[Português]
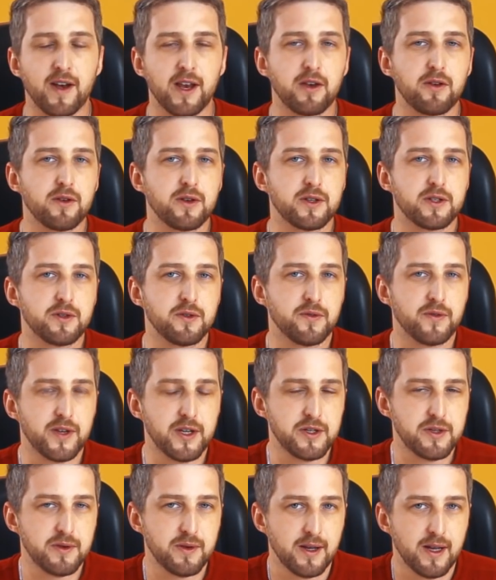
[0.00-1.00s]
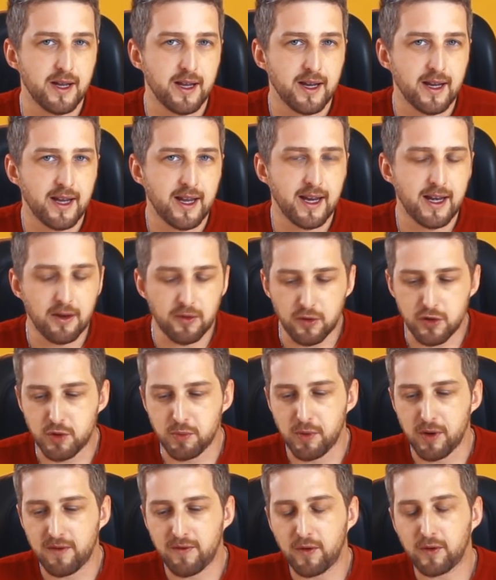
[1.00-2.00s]
que eu falei no início do vídeo que ele é um
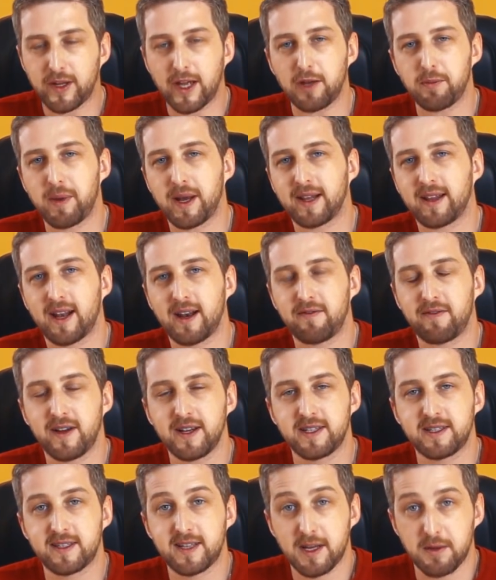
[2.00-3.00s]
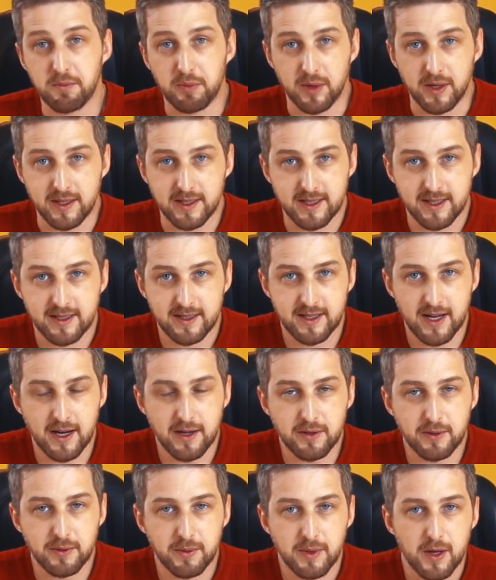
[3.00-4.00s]
notebook voltado para tarefas simples,
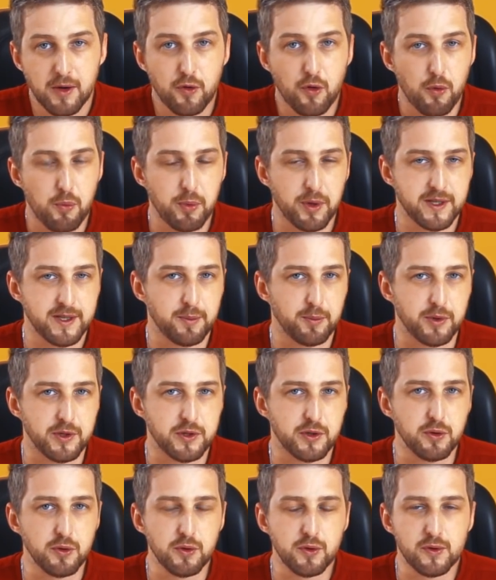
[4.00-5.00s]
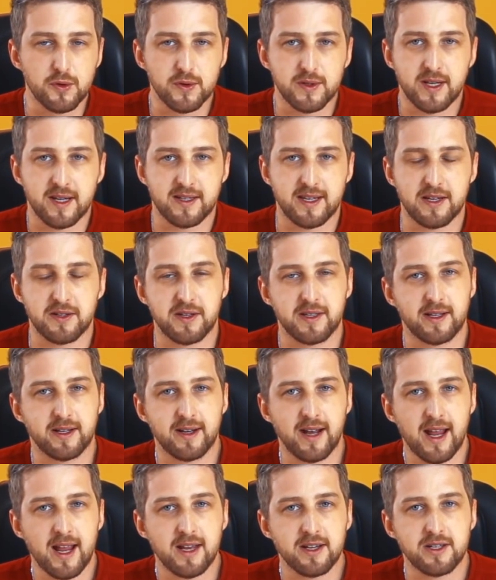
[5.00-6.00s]
certo? Como por exemplo estudos, acesso à
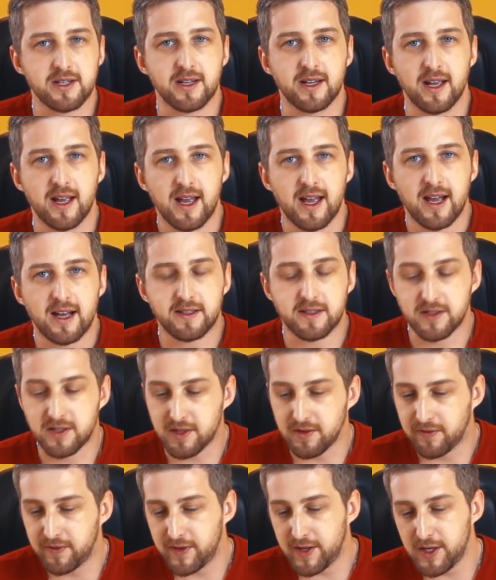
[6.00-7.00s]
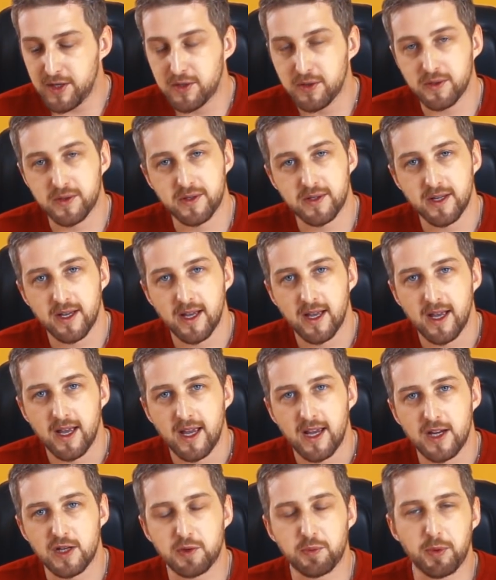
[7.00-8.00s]
internet, assistir vídeos,
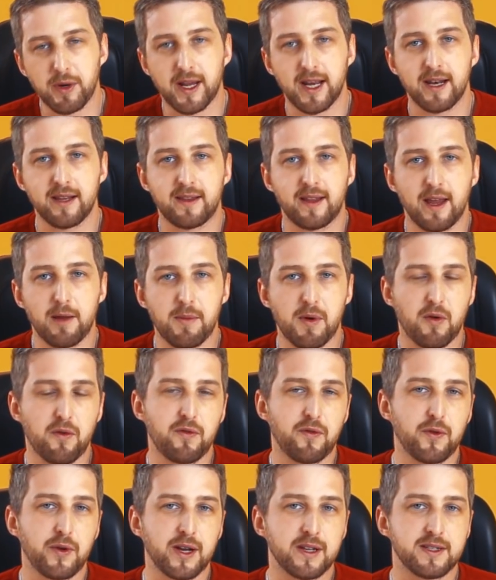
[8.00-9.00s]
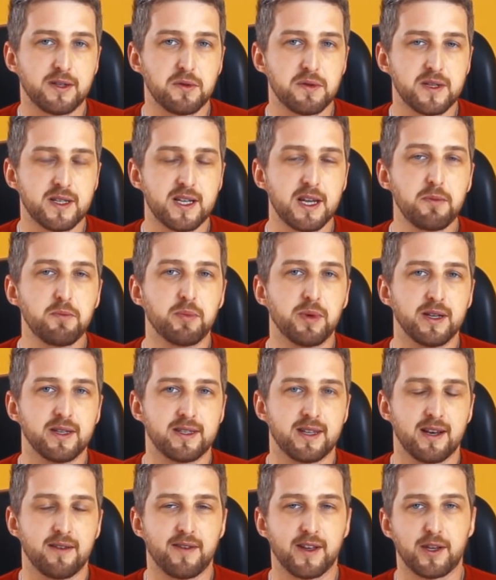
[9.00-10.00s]
isso porque ele tem uma configuração
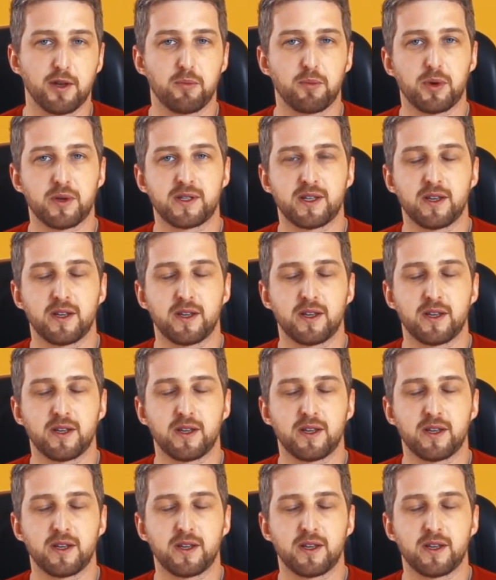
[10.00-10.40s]
simples. Ele vai ter um